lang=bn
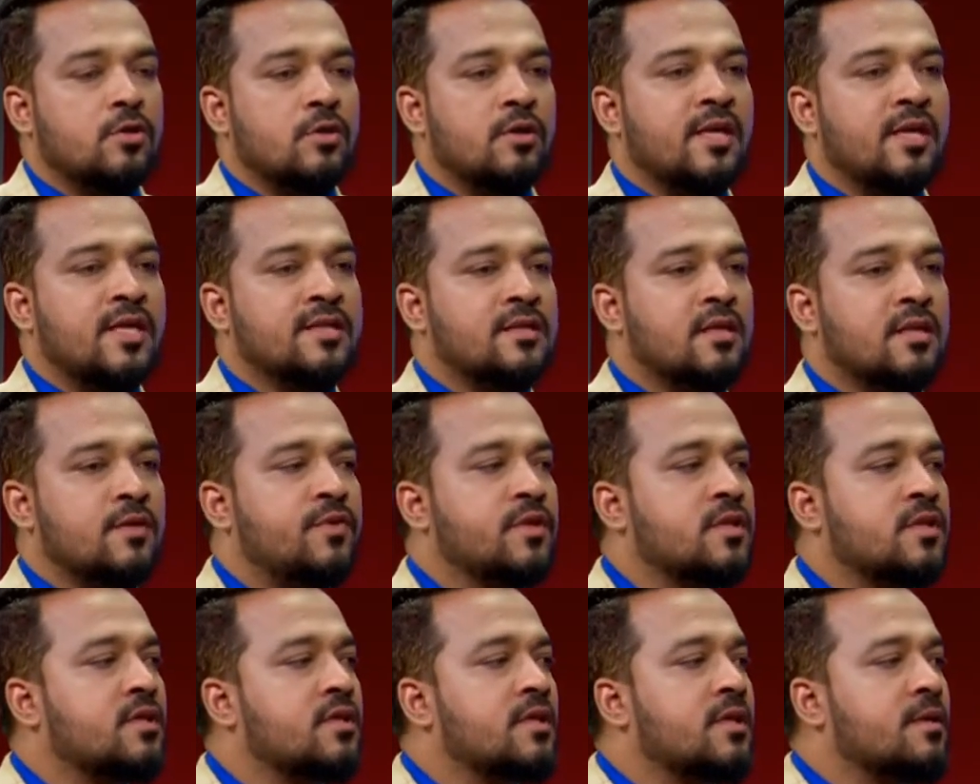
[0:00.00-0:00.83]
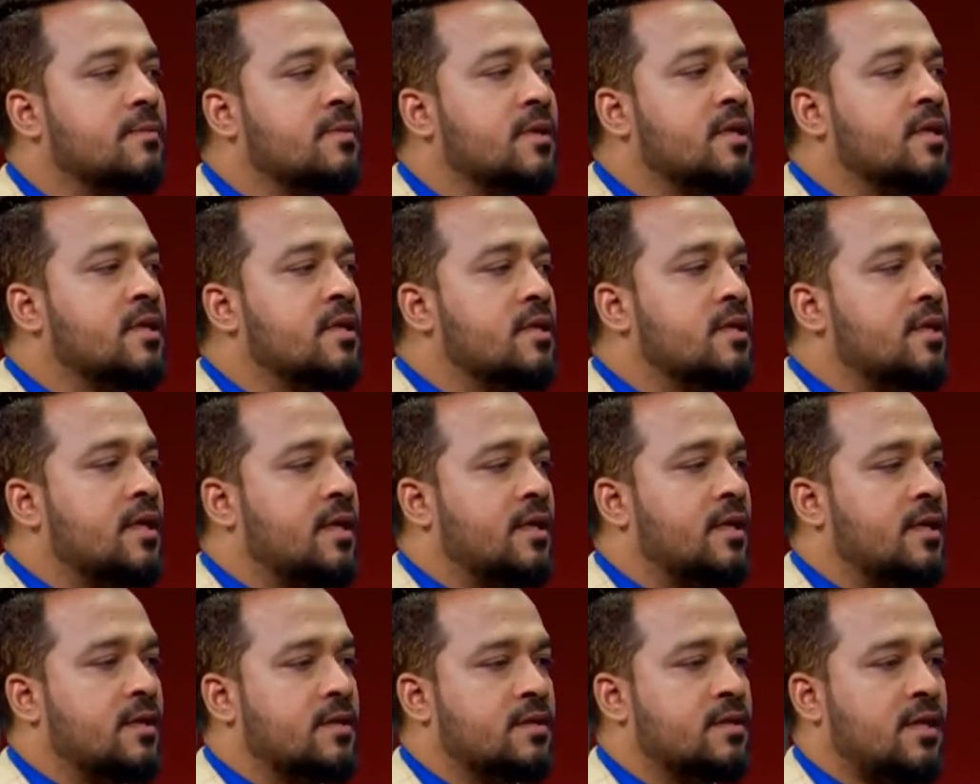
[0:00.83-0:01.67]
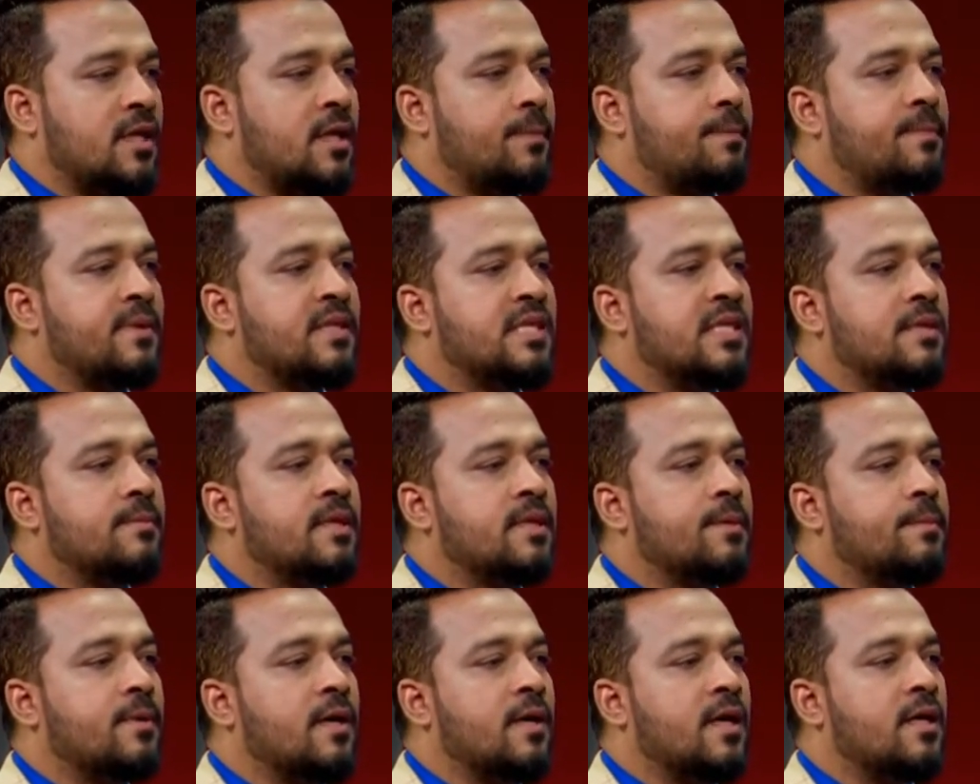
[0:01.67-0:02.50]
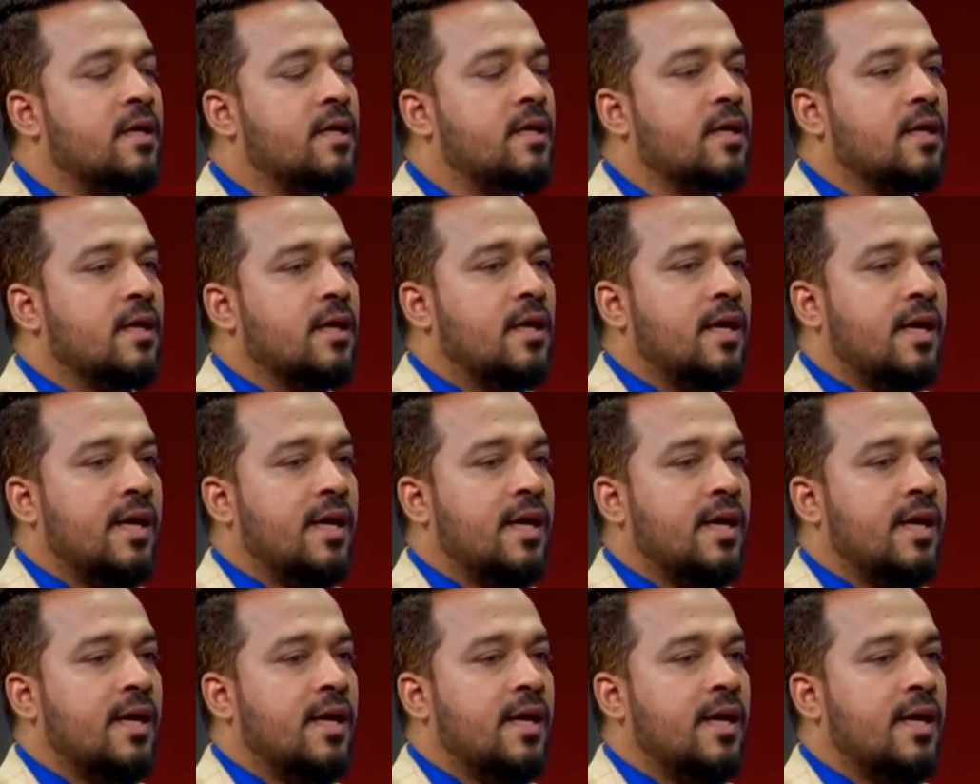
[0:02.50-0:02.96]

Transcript: তো ন্যাচারোপ্যাথি ট্রিটমেন্ট সারা পৃথিবীর প্রায়